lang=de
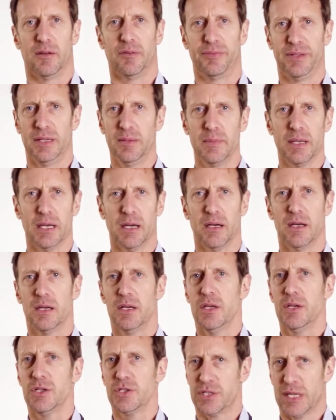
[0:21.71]
vielmehr
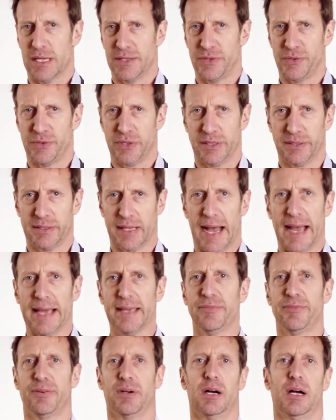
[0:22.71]
stellen Sie sich
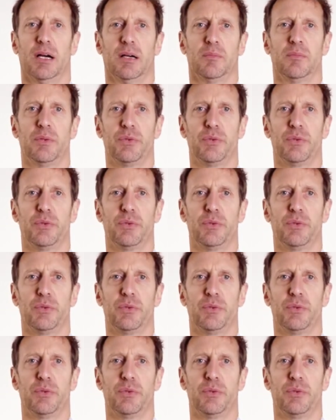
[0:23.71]
drei Fragen